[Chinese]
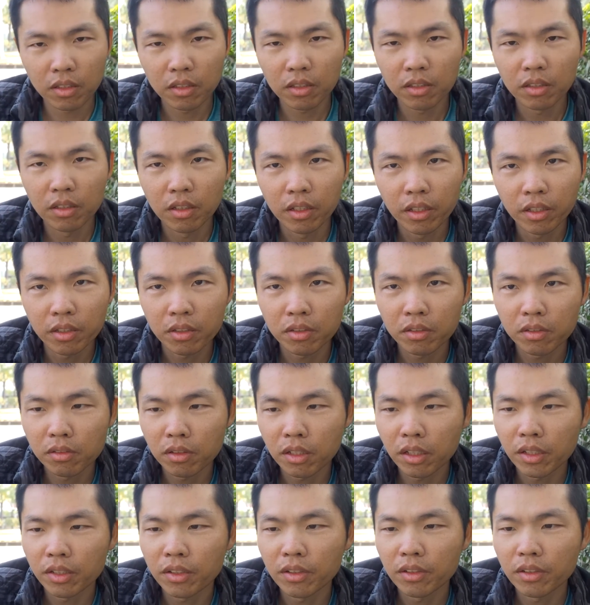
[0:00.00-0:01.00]
诶
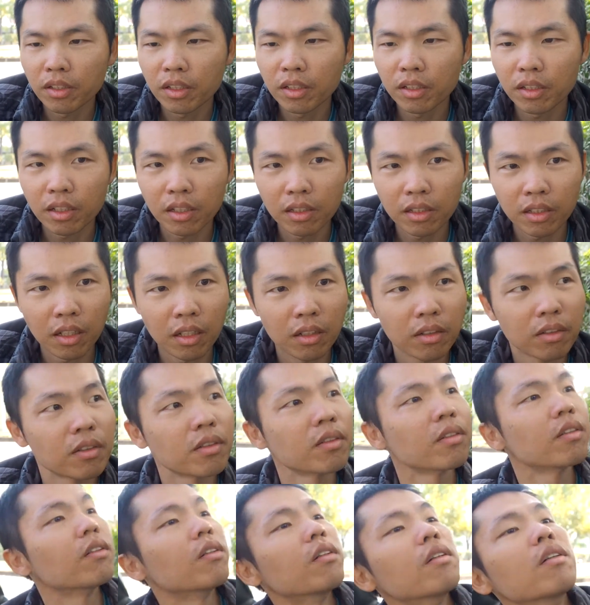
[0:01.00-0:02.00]
诶，突然有一天
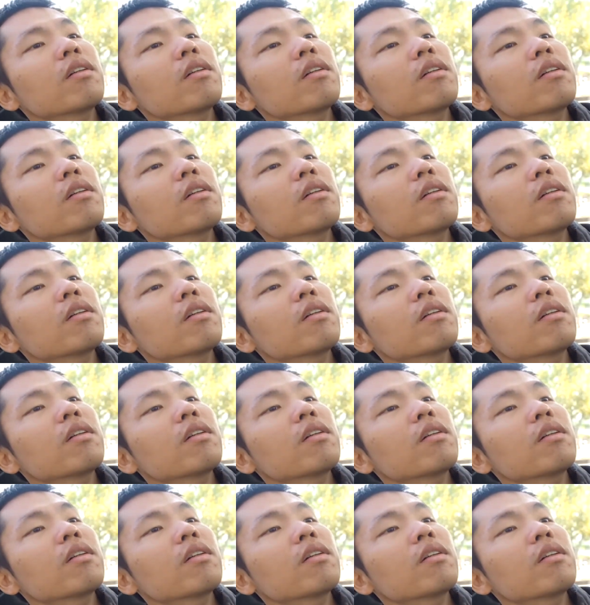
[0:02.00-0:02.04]
看